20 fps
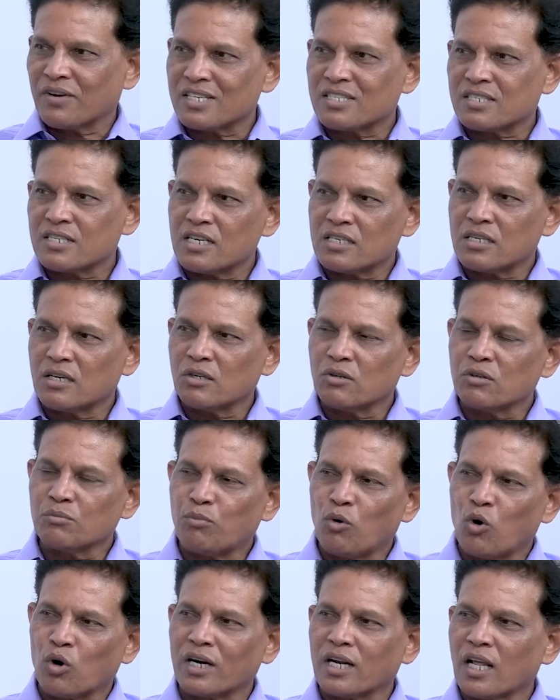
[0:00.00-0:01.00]
ఫ్రస్ట్రేషన్
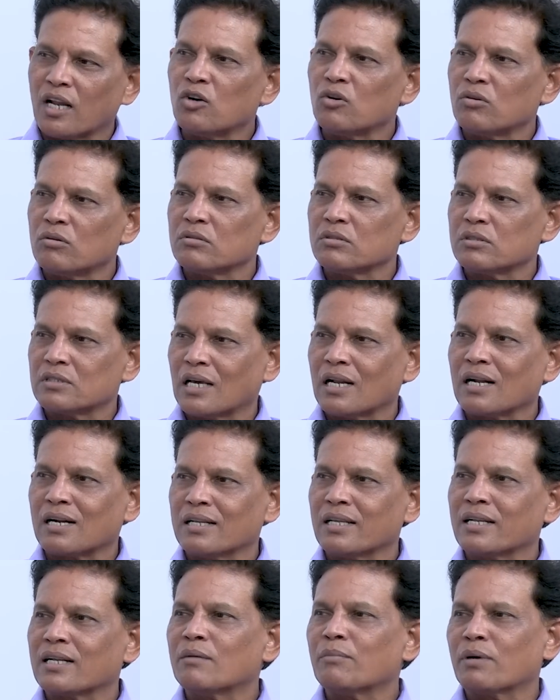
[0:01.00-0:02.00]
పోకడలో చాలా
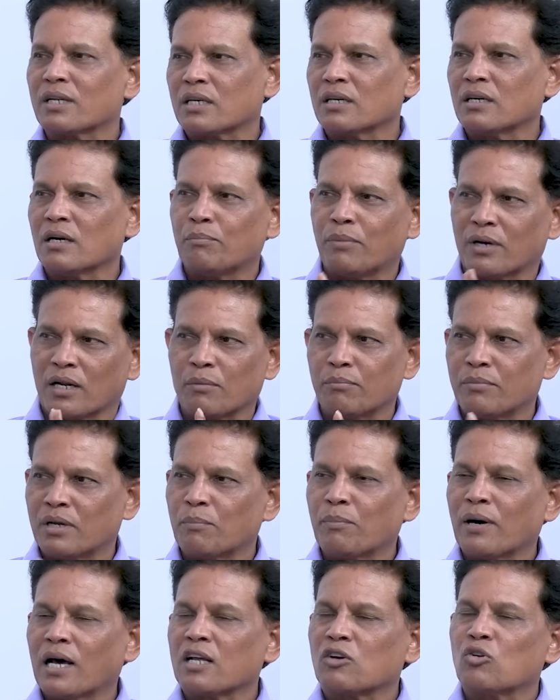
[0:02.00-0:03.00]
క్లియర్గా మనకి మన
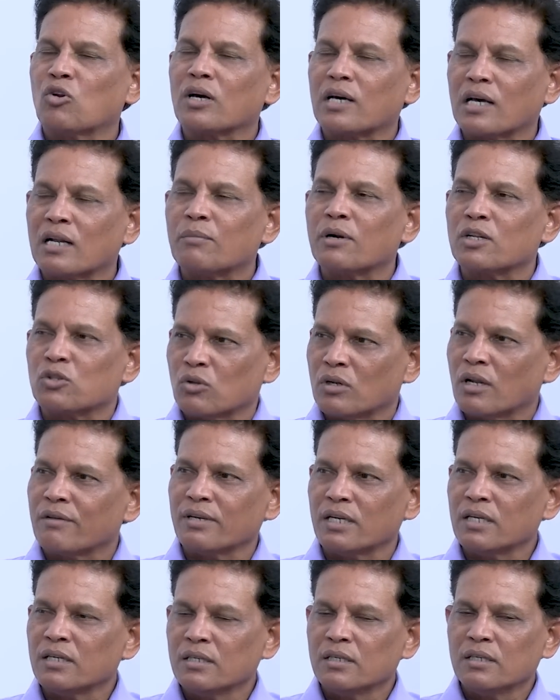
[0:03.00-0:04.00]
పాలకులు
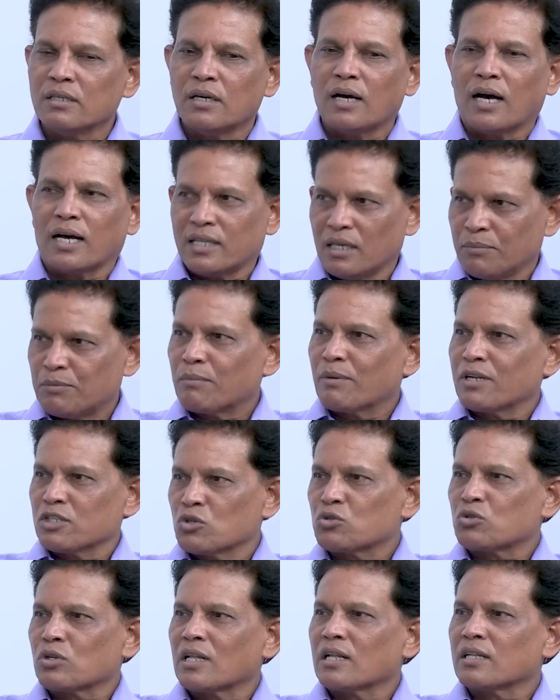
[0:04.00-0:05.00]
కనబడుతున్నవి అదే ఇప్పుడు మనం
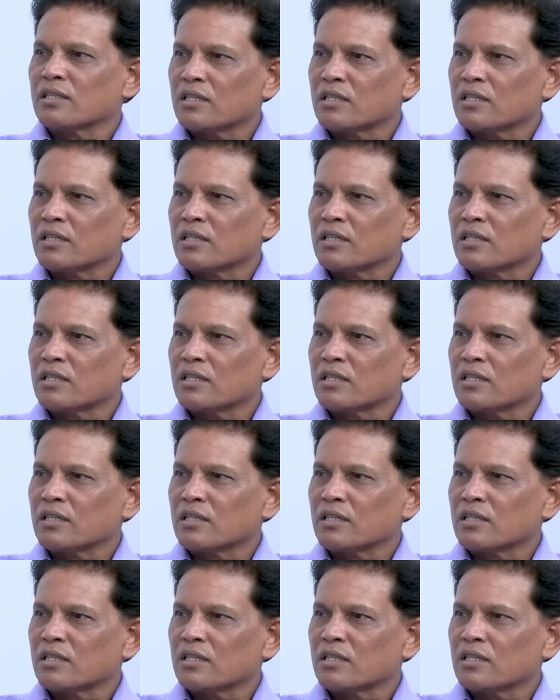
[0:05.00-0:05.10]
చూస్తున్నాం